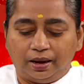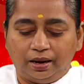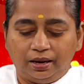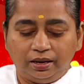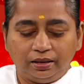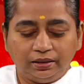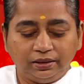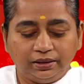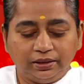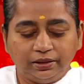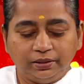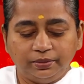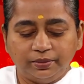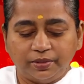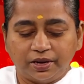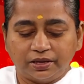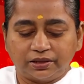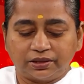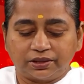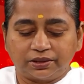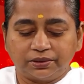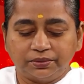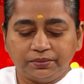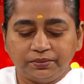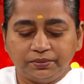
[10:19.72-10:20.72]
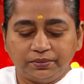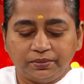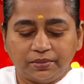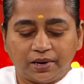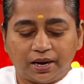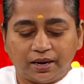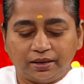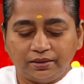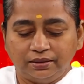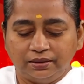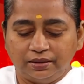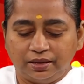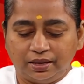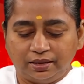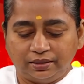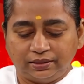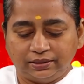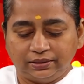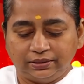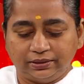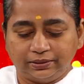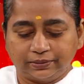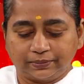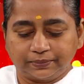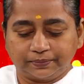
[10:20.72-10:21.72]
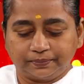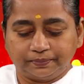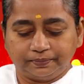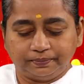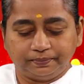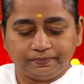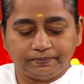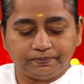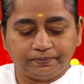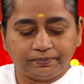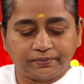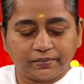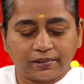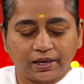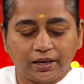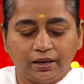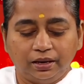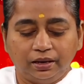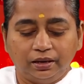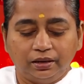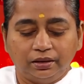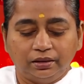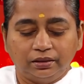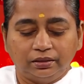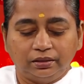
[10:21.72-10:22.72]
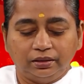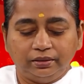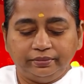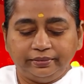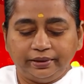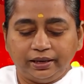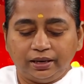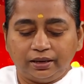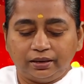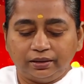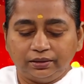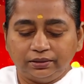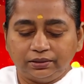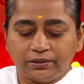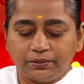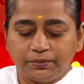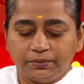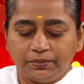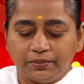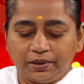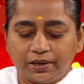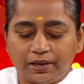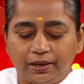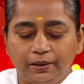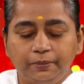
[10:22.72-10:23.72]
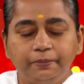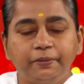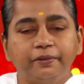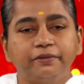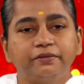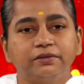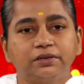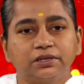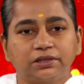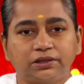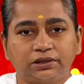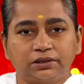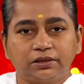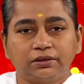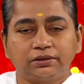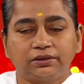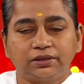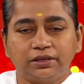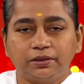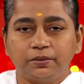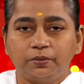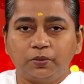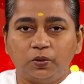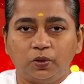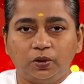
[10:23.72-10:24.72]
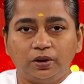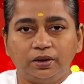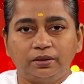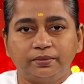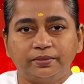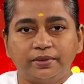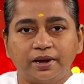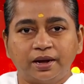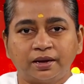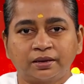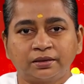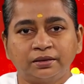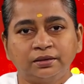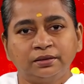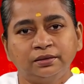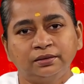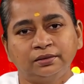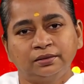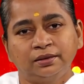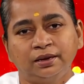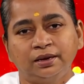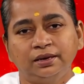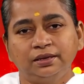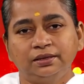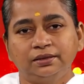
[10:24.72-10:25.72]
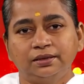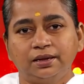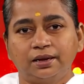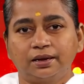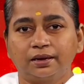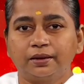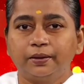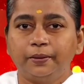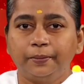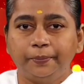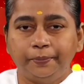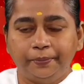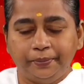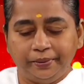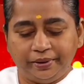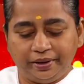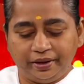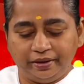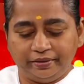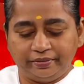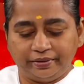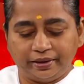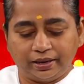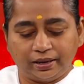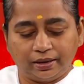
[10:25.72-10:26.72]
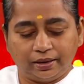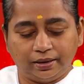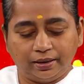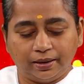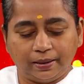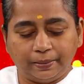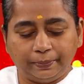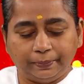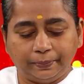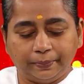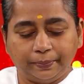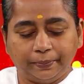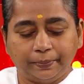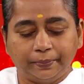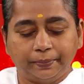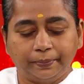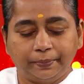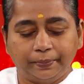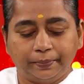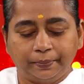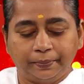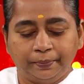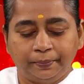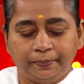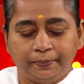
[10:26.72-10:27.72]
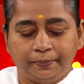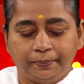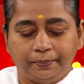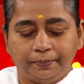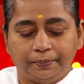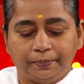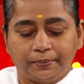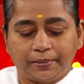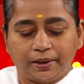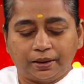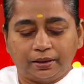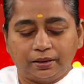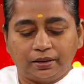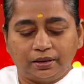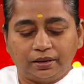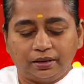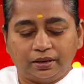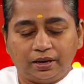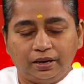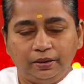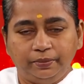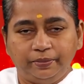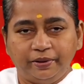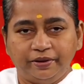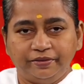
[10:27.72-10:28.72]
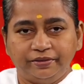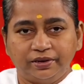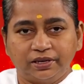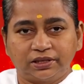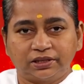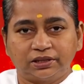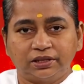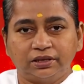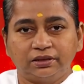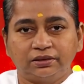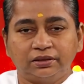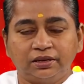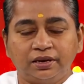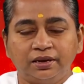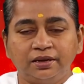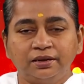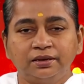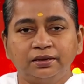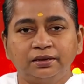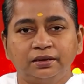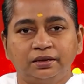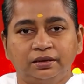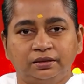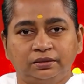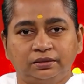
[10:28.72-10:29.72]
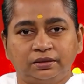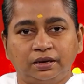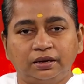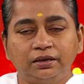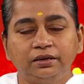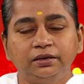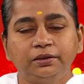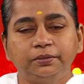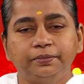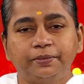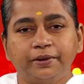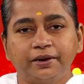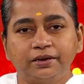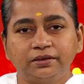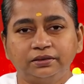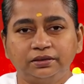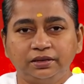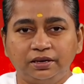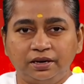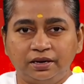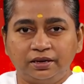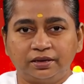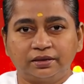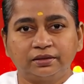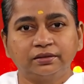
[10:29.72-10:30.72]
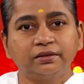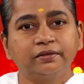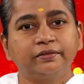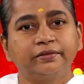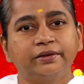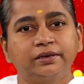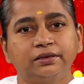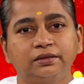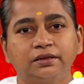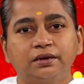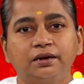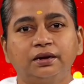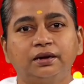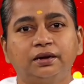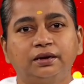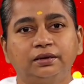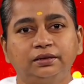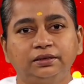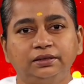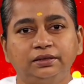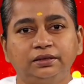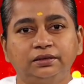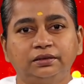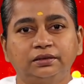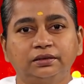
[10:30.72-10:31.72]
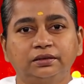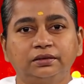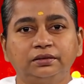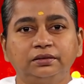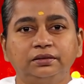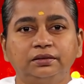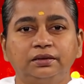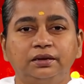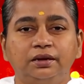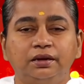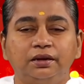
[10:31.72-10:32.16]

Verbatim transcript: ஆரியர் மற்றும் அன்னாரியர் இவை அனைத்தும் கல்ப விருட்சத்தின் மூலமாக எளிதாக புரிய வைக்கலாம் கல்ப விருட்சத்துல தண்டு பகுதியில இருந்தவங்க தான் ஆரியர்கள்